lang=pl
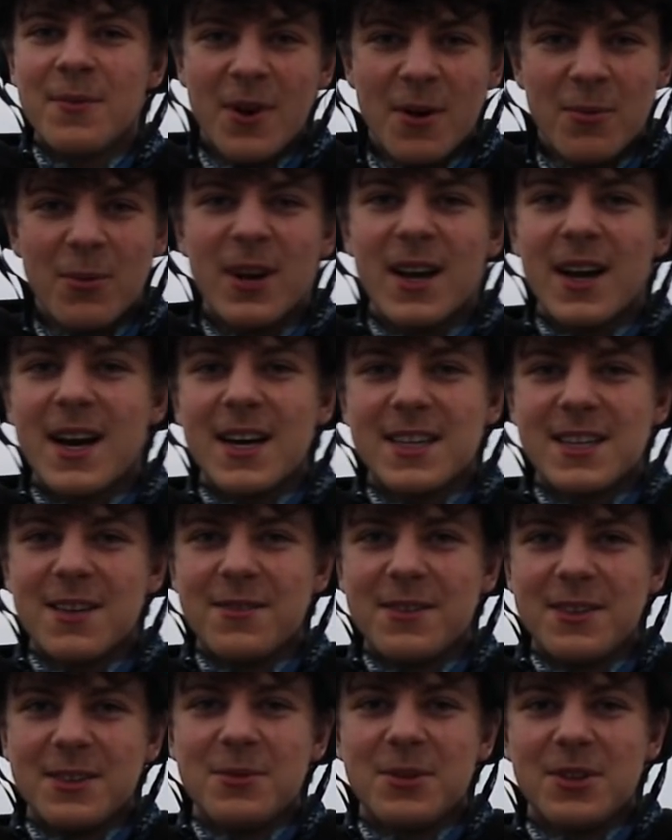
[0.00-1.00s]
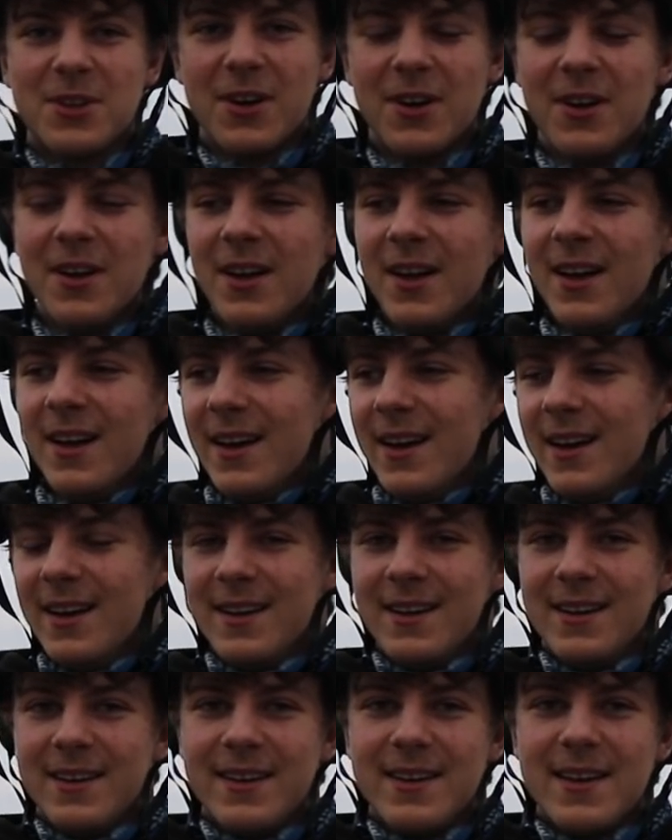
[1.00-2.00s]
Byłem u lekarza, więc mi to
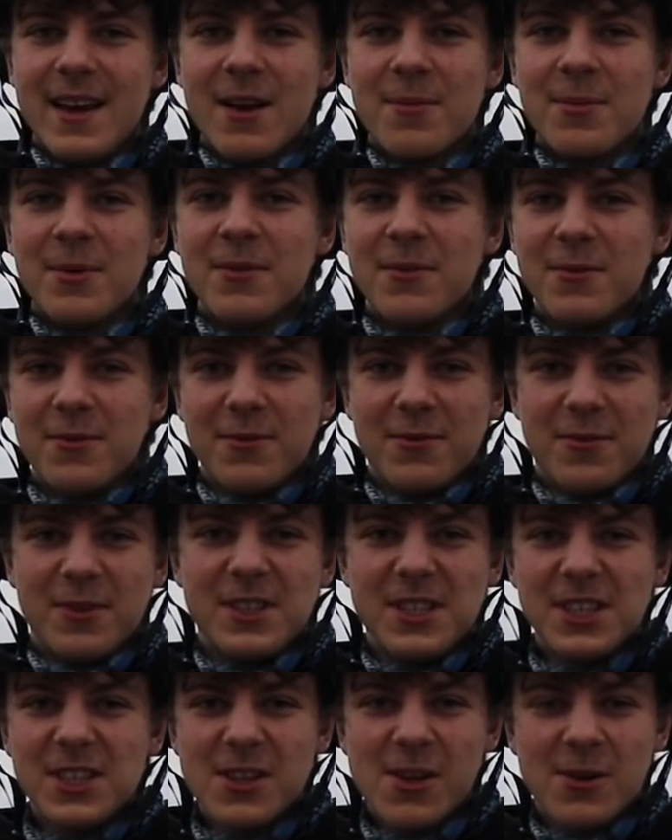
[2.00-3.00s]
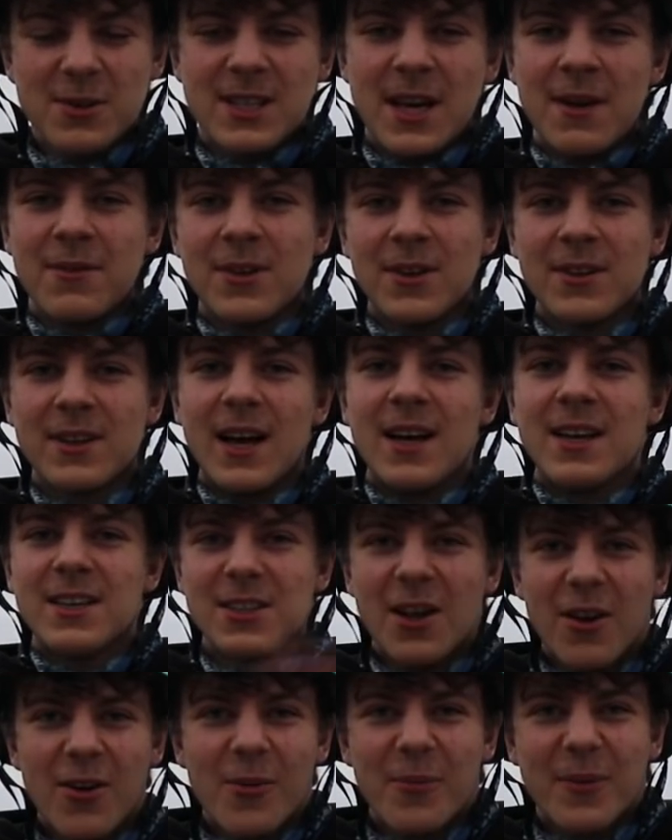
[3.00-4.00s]
e, jakby wycisnął stamtąd, ale
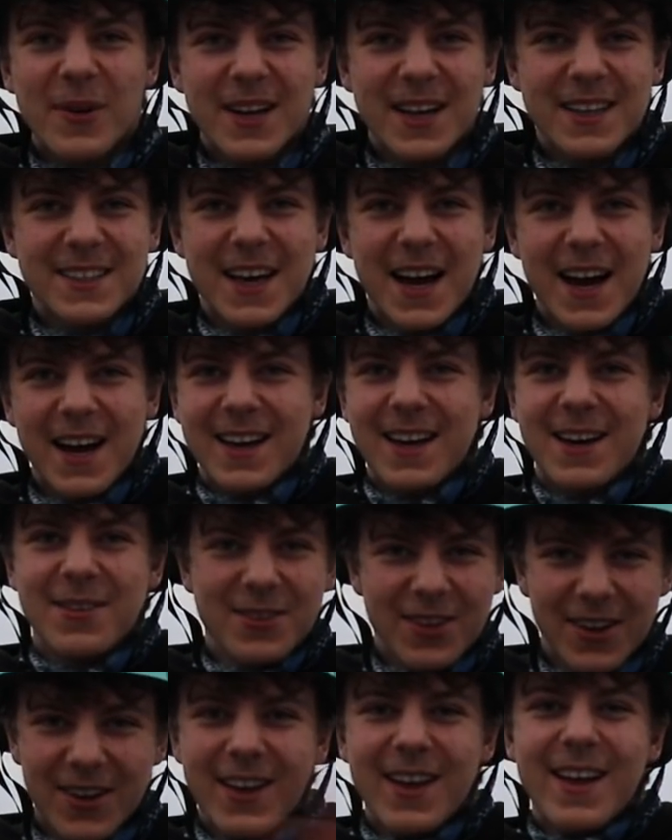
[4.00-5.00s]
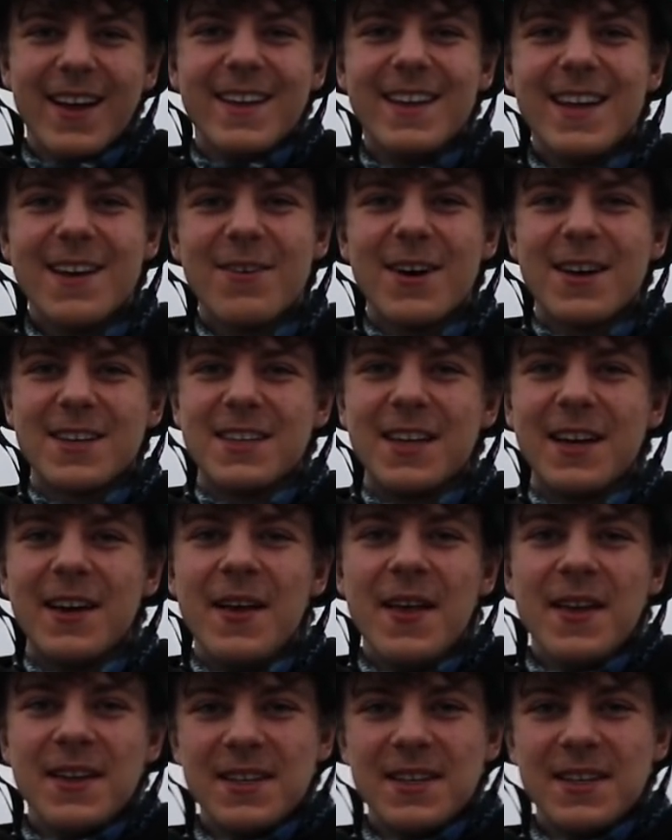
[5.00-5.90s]
znowu podleciała krew. No, nieważne.